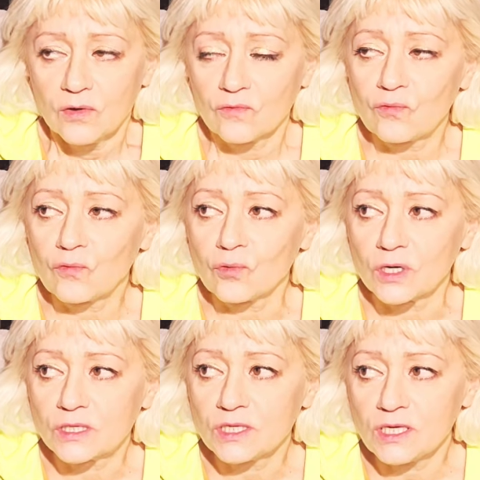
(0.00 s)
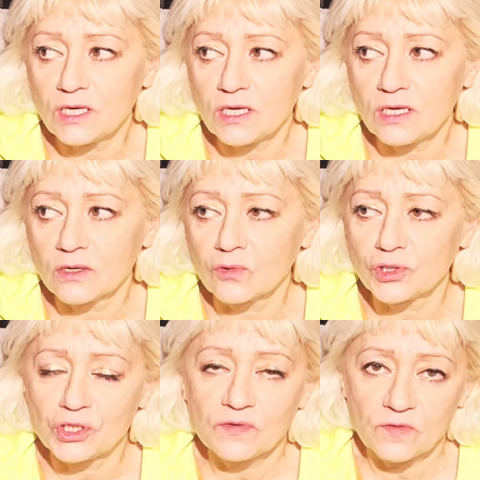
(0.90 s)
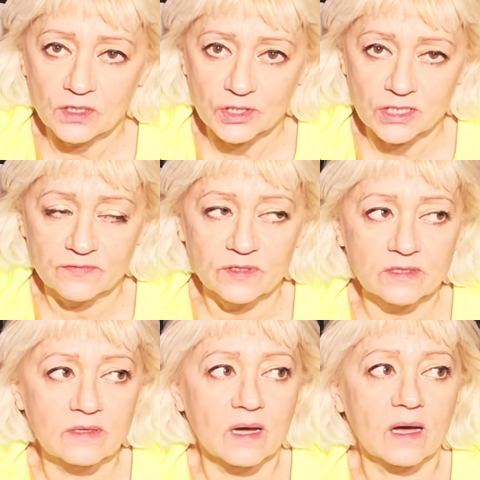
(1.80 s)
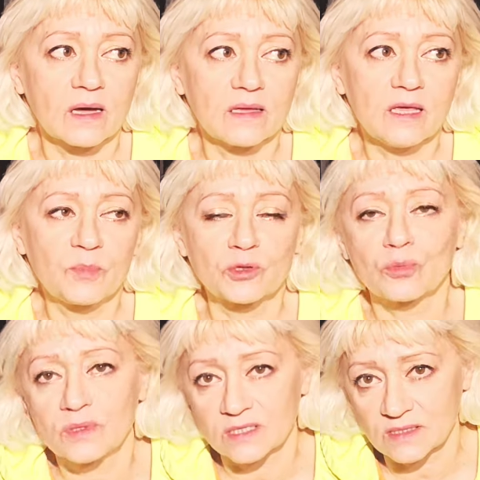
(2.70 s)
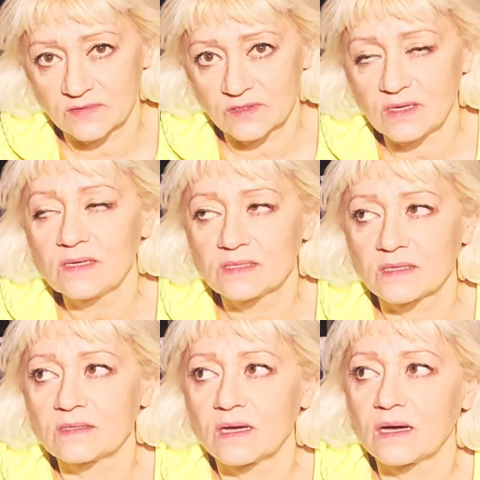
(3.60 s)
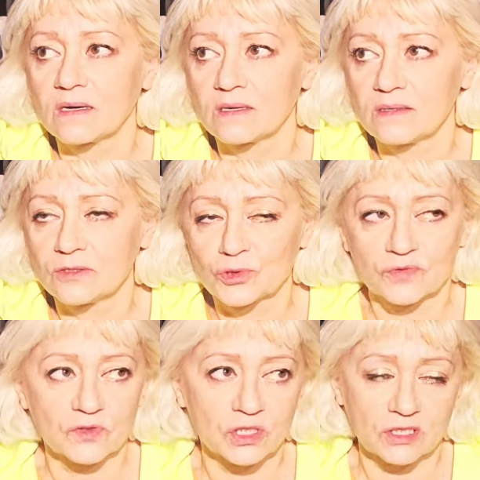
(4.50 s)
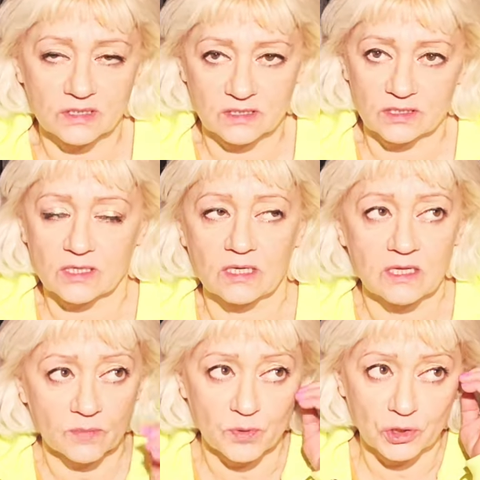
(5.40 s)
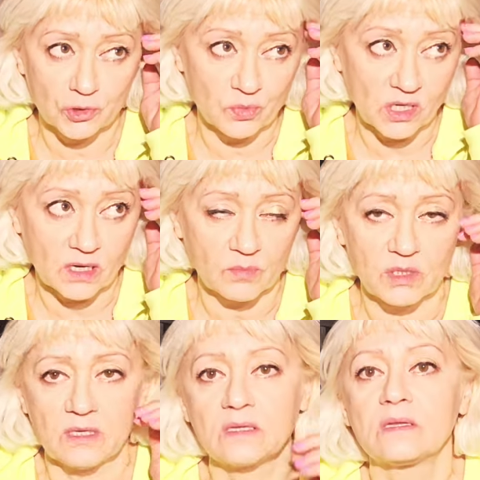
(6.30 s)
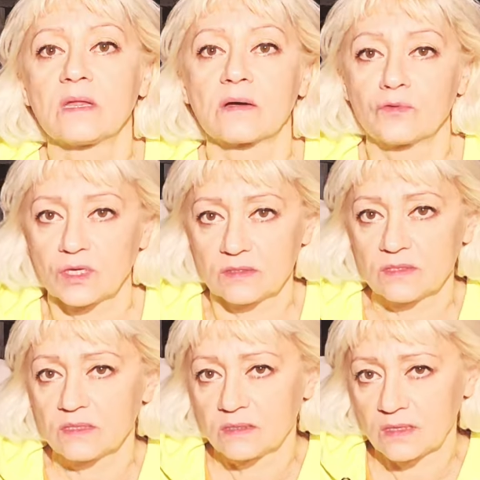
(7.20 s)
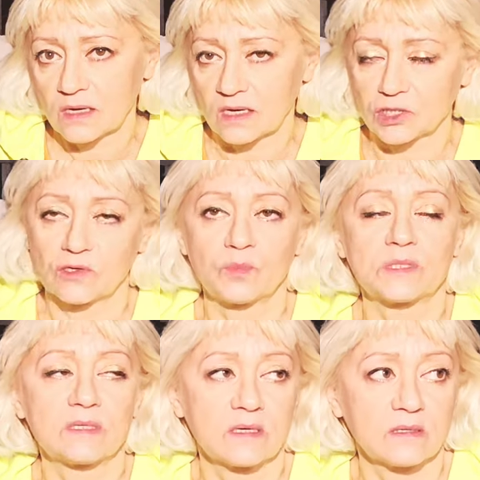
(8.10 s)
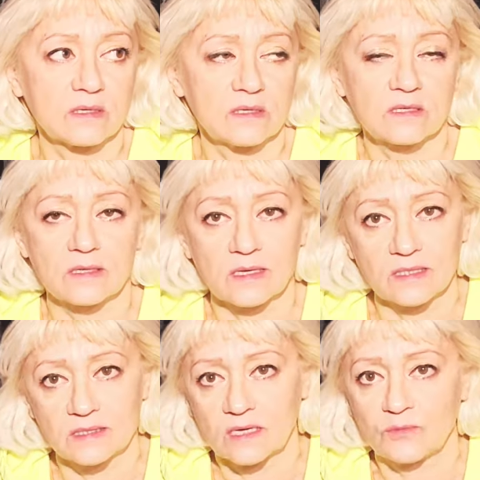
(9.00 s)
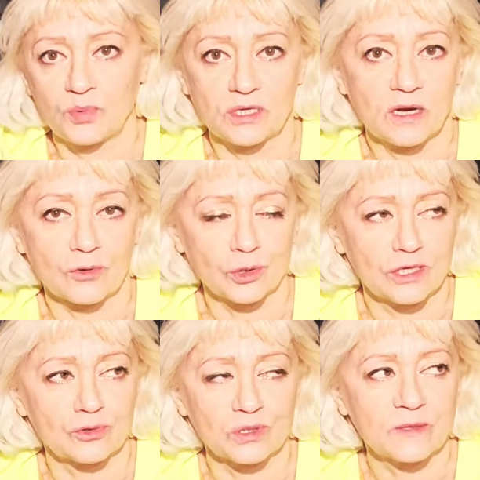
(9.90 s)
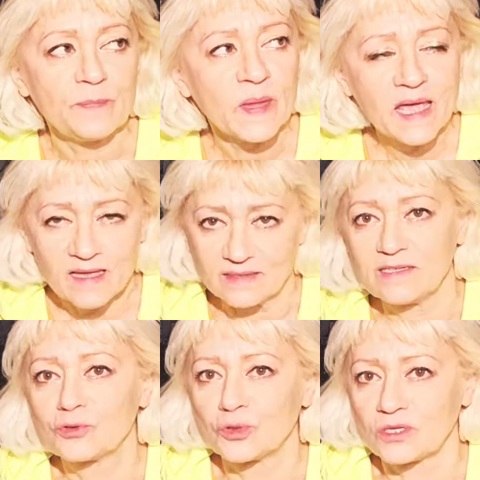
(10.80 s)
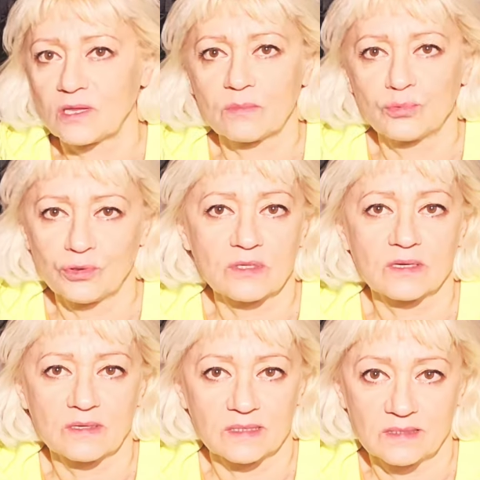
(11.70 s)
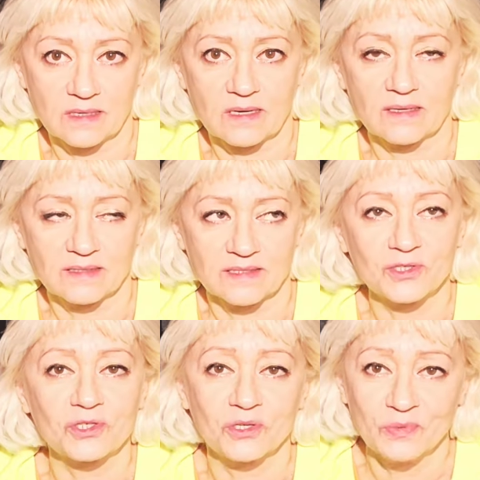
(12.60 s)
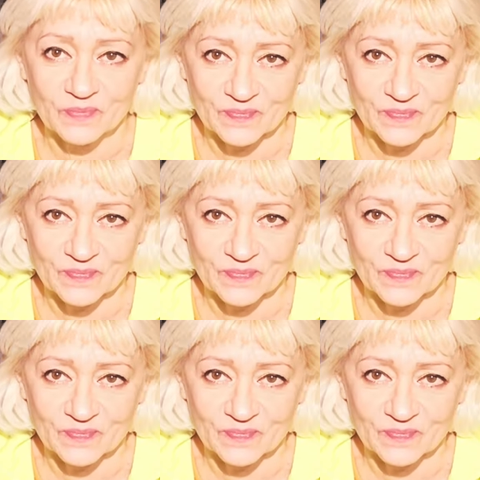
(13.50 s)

Вот, и очень вежливая, да. И потом мы разговорились, когда я уже вышла из этих. Это причем не кабинет, так вот отдельно для каждого пациента. Это такие стоят перегородки. То есть, если кто-то там будет на кресле орать, значит,